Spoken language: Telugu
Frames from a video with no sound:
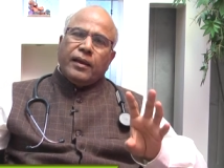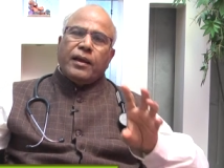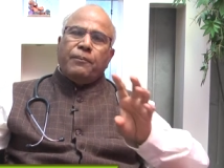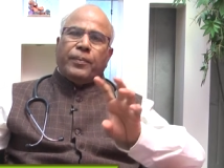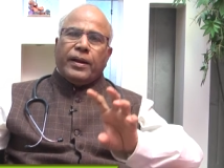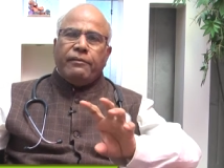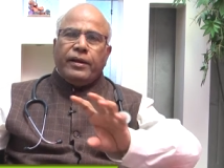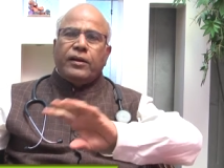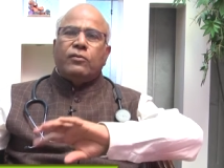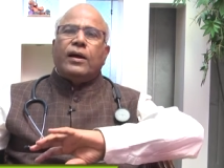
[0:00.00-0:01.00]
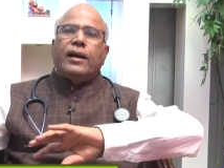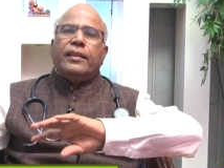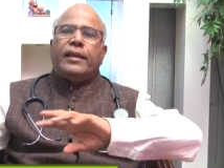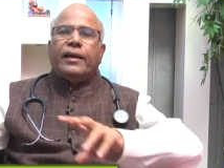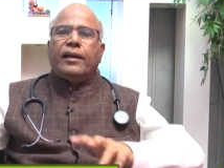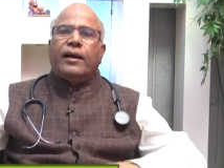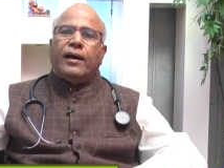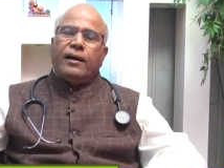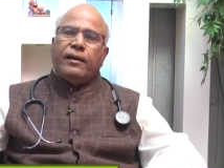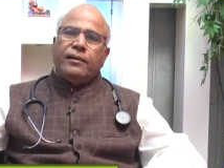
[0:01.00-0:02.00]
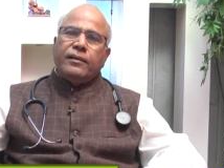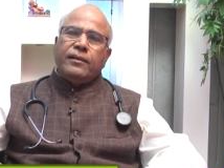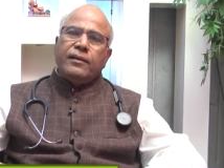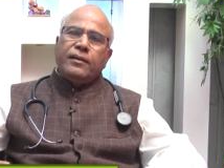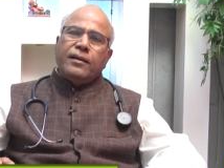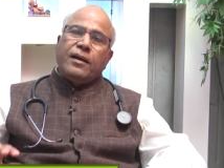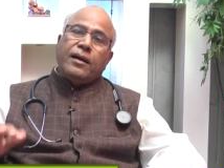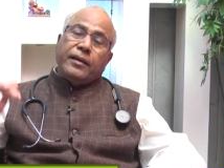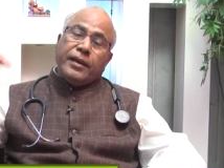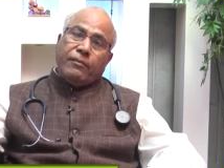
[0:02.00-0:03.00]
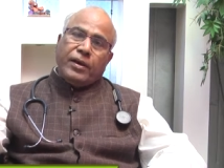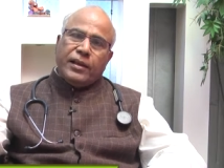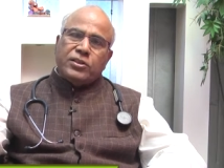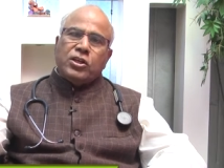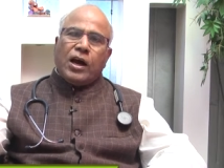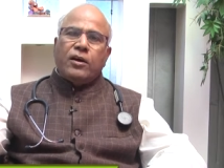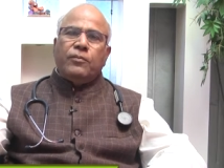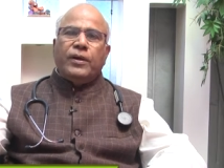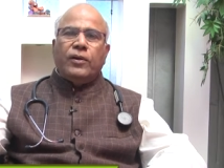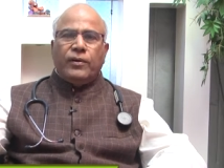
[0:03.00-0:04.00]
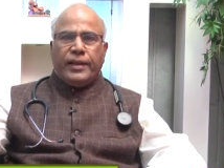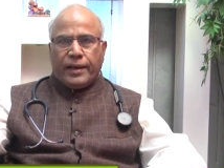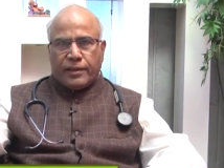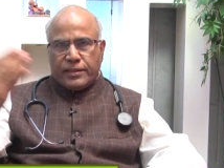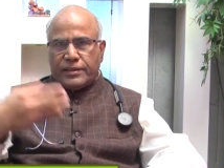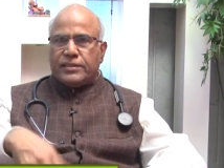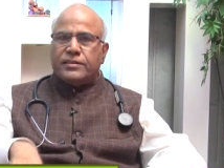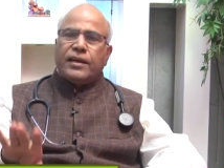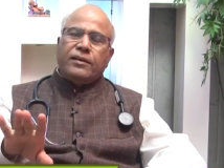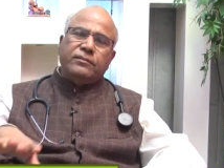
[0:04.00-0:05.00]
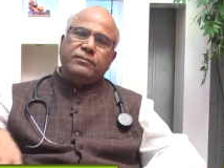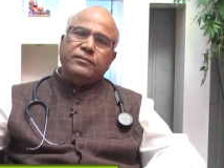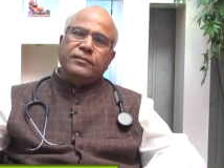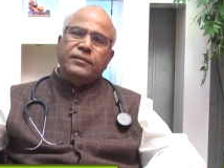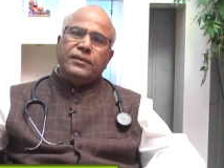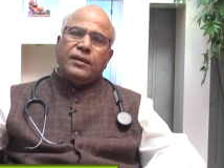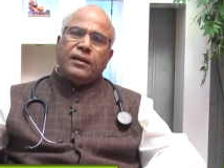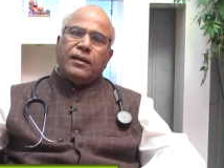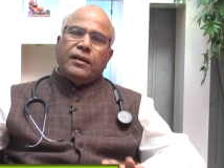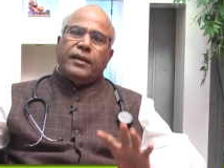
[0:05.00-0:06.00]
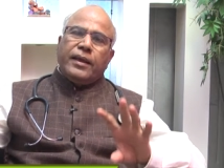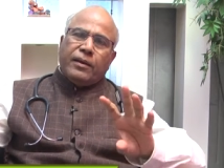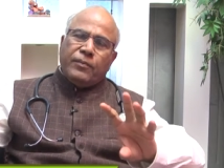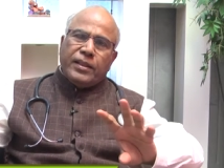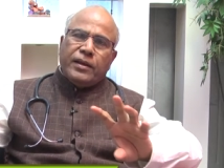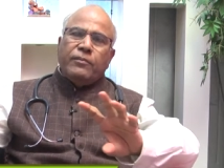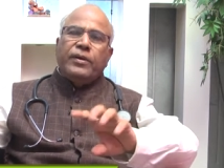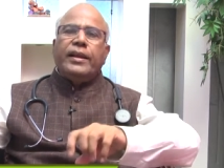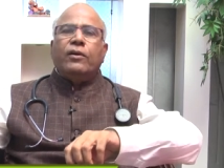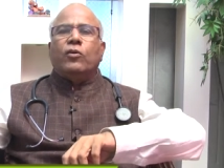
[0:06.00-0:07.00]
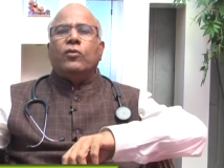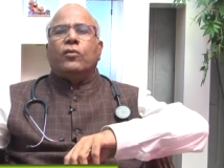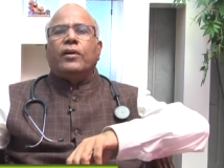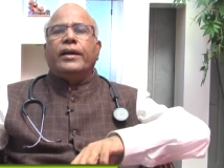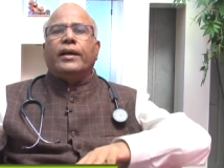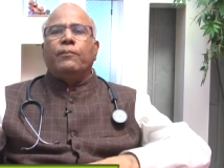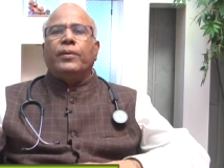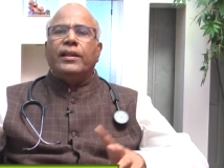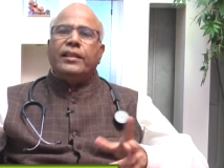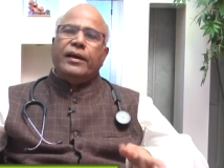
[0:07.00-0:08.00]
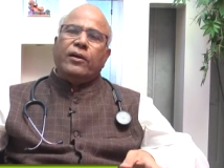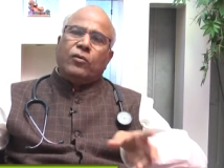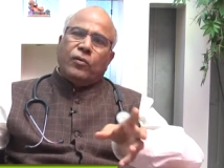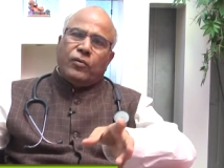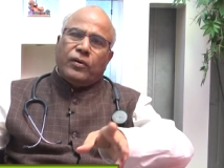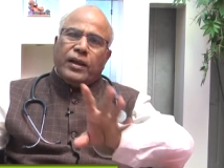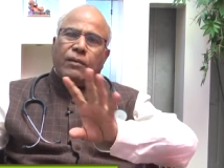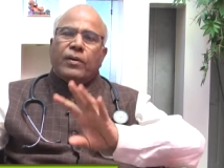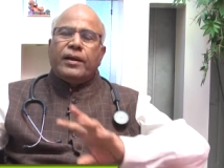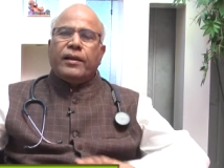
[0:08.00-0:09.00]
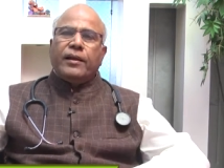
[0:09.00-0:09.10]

ఇక ప్రైవేట్ వాళ్ళ దగ్గర ఏమైనా స్టాక్ మిగిలింటే వెనక్కి తెచ్చేశారు ఇక మీదట మీరే కొనుక్కోండి కంపెనీల దగ్గర కొనుక్కుని అమ్మండి